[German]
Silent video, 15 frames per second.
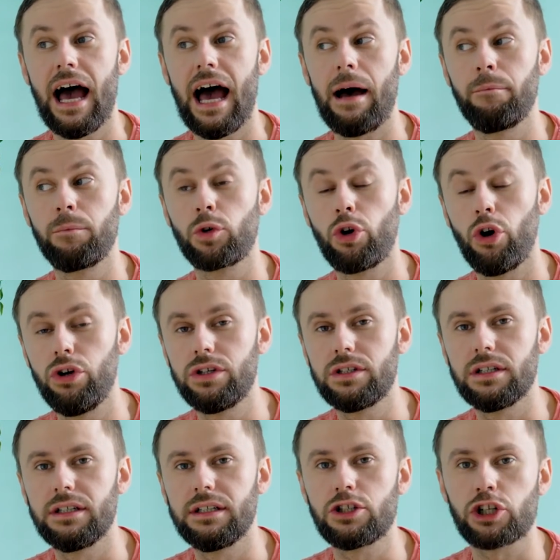haben
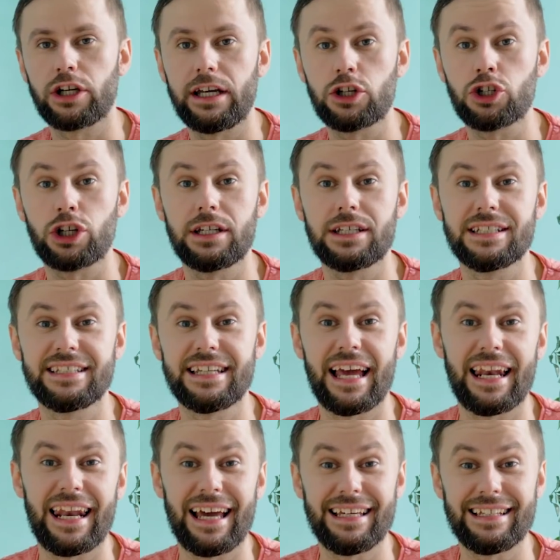könnten, schrägstrich
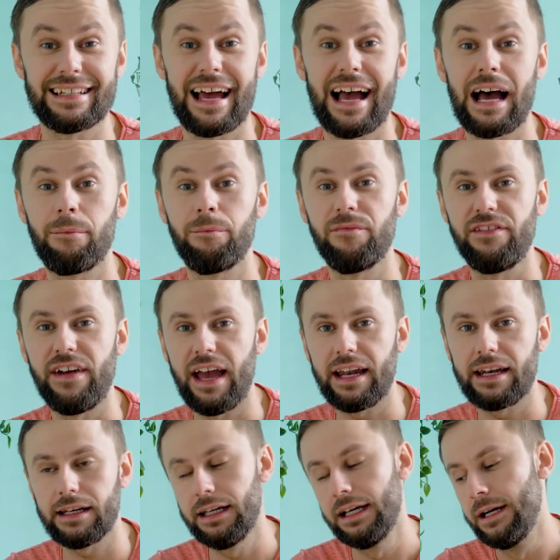sehr leicht haben
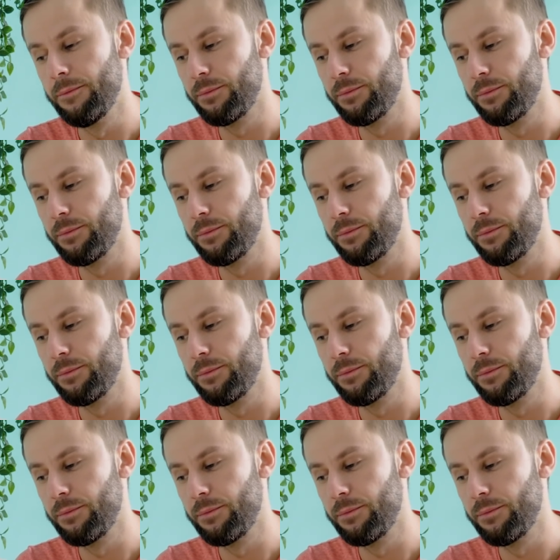werden.